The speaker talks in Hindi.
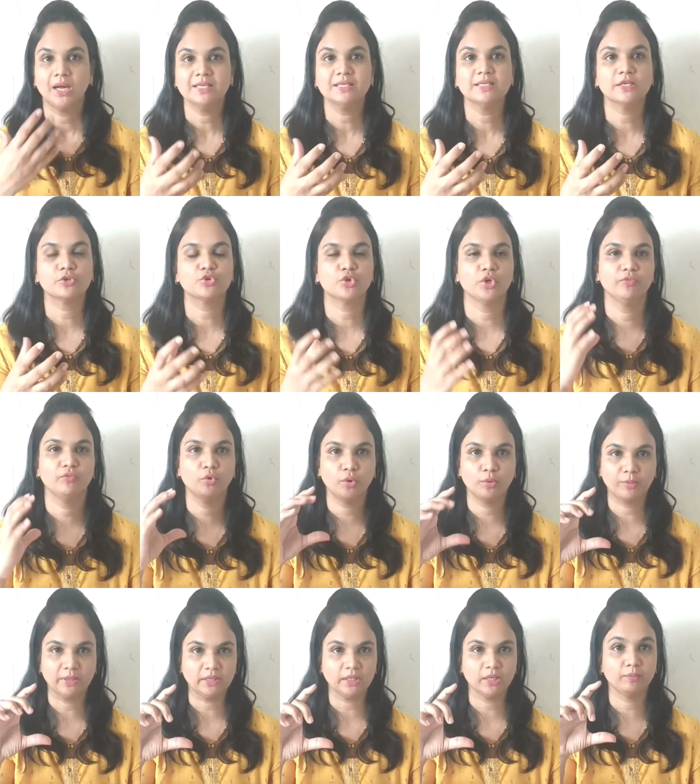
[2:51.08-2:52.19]
आंसर जो है वो
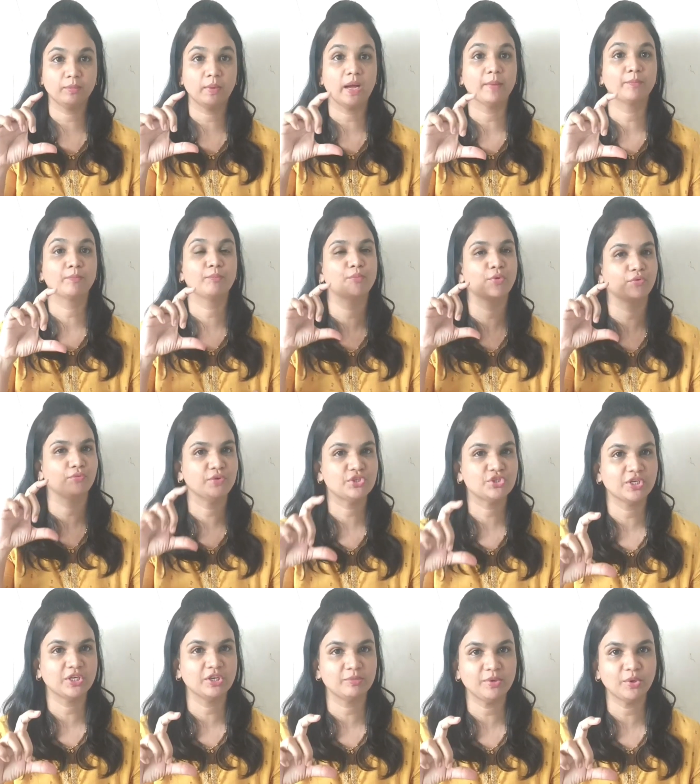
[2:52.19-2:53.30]
मतलब आप
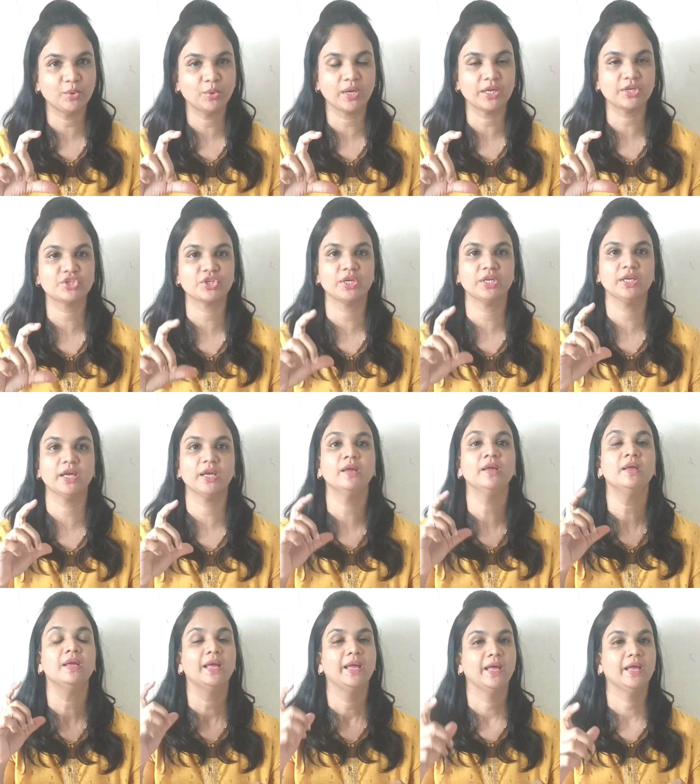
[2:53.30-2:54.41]
प्रोफिशियंट भी होना चाहिए
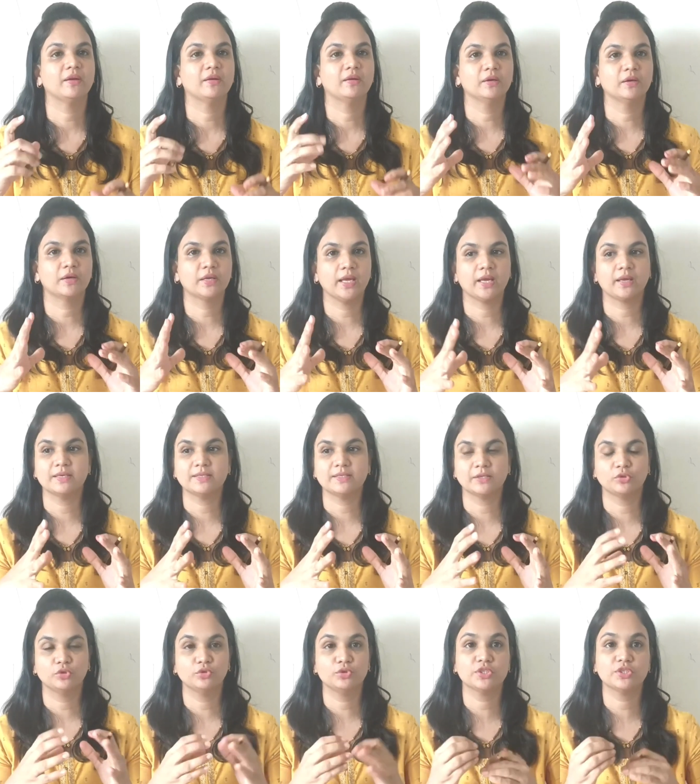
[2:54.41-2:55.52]
एक क्या कह
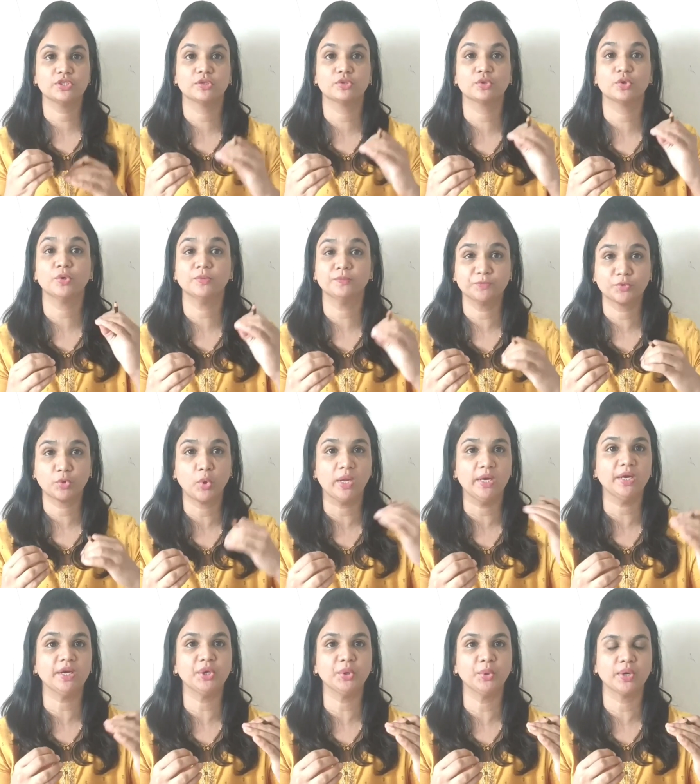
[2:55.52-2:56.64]
सकते हो जिसका जो
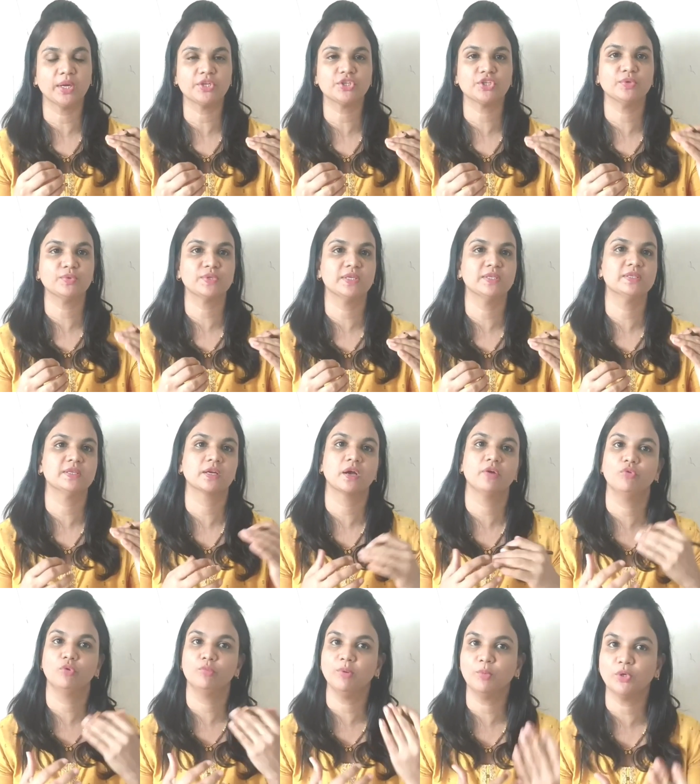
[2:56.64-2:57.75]
क्वालिटी होना चाहिए उस आंसर का
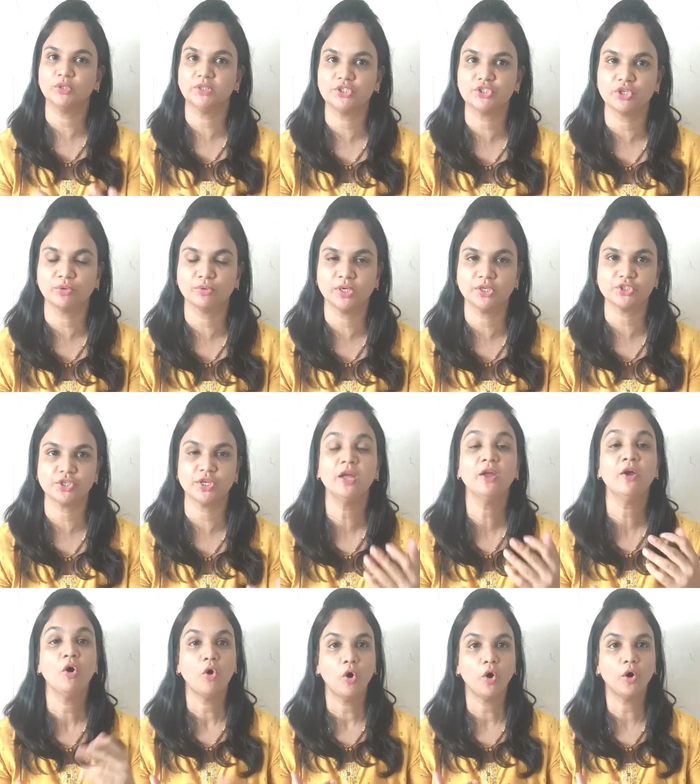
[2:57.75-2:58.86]
वो भी बहुत अच्छा होना चाहिए
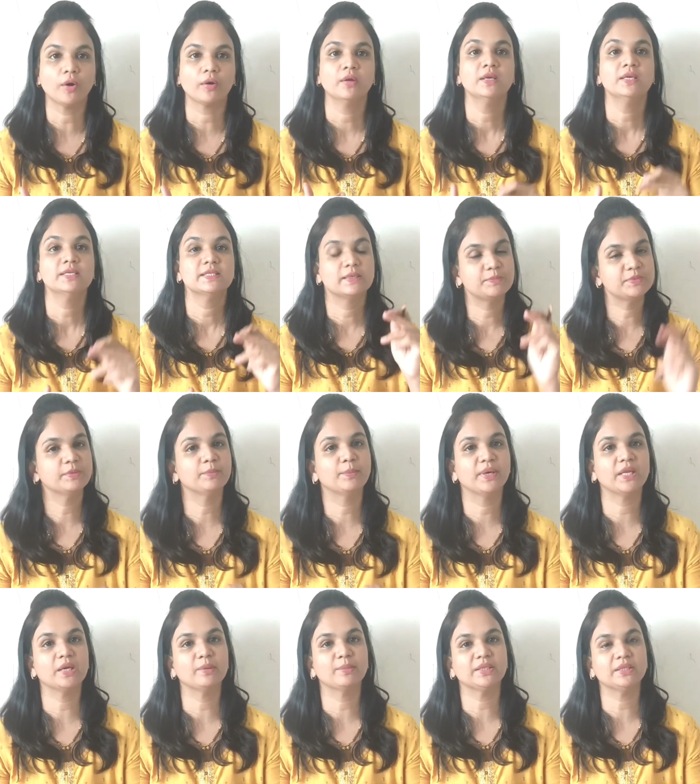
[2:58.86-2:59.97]
और सबसे
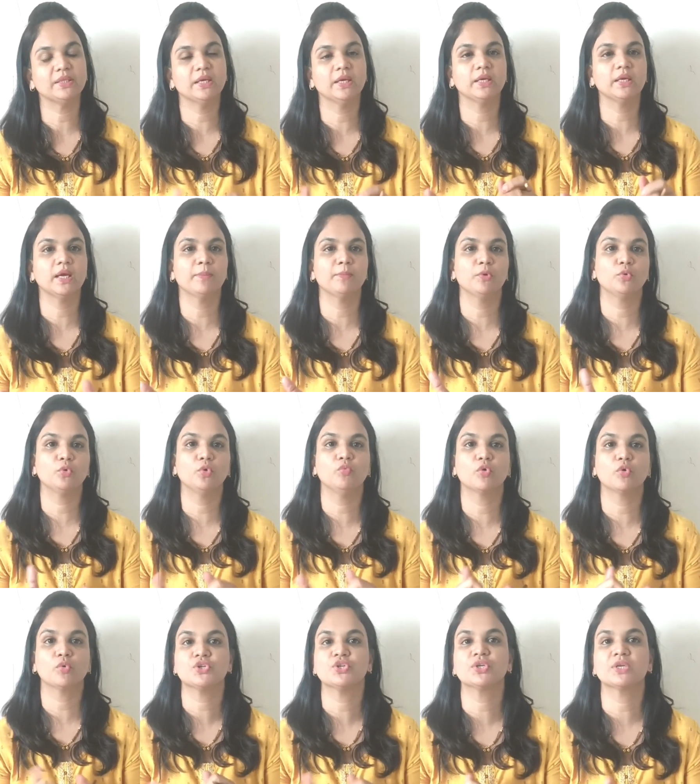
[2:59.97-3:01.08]
बढ़िया बात यह है कि आप लोगों को
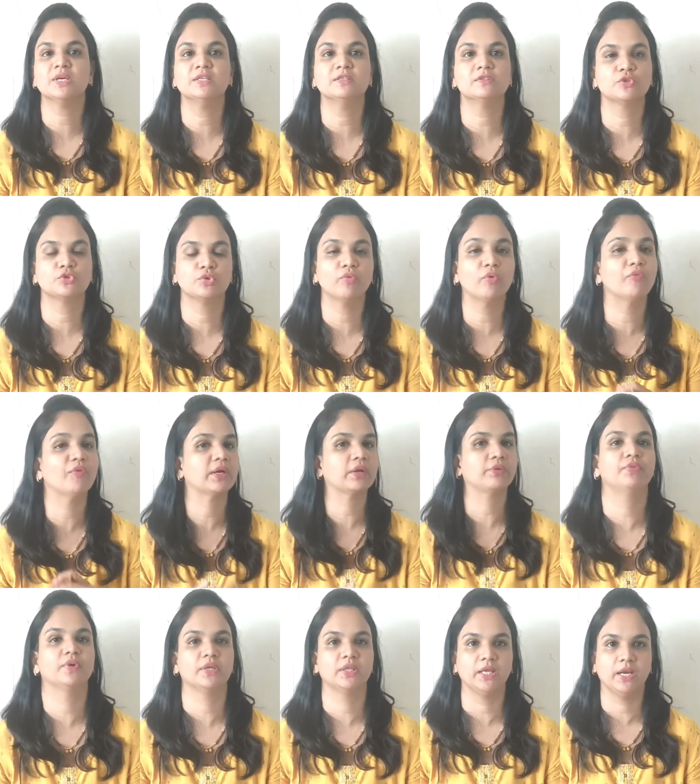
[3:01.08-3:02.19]
वो क्वेश्चन का आंसर जो है वो
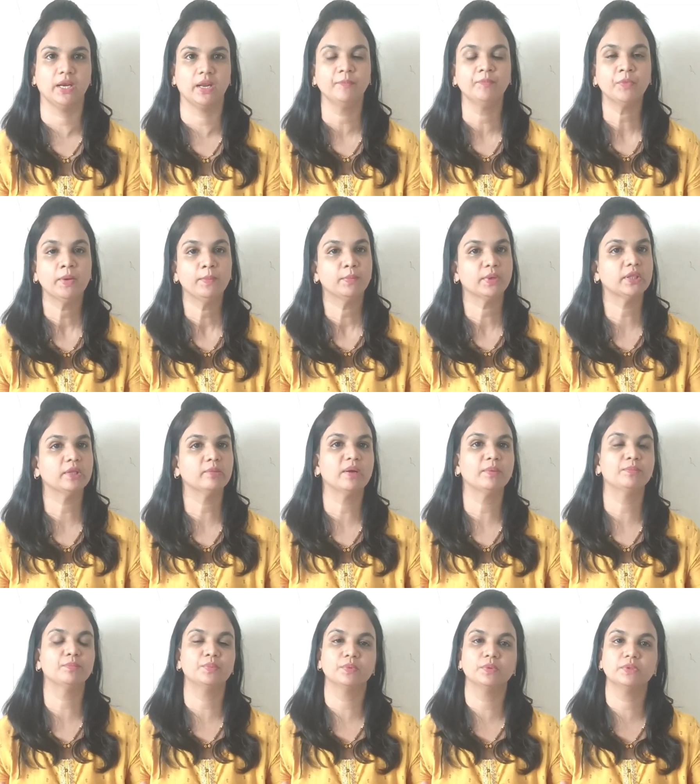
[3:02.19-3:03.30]
फटाफट देना है मतलब
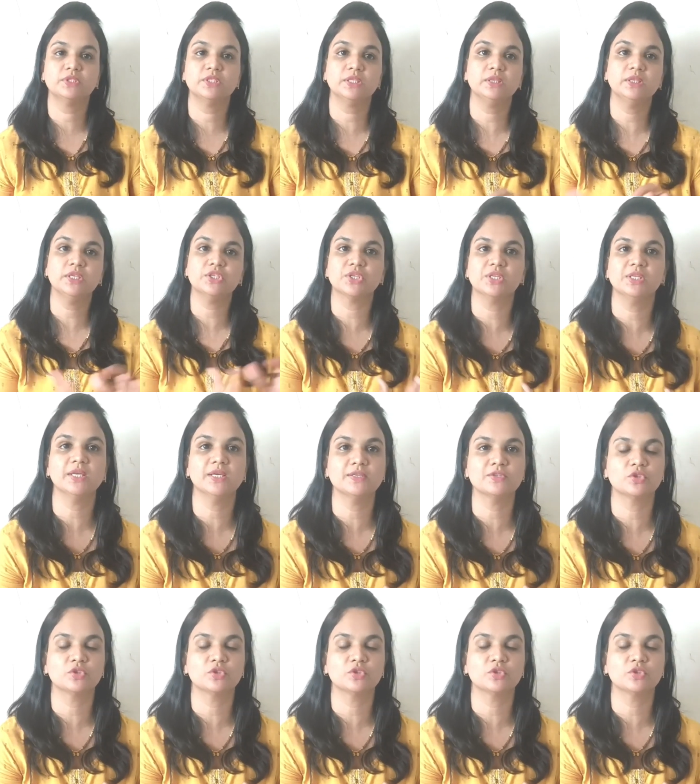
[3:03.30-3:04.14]
आप जितने जल्दी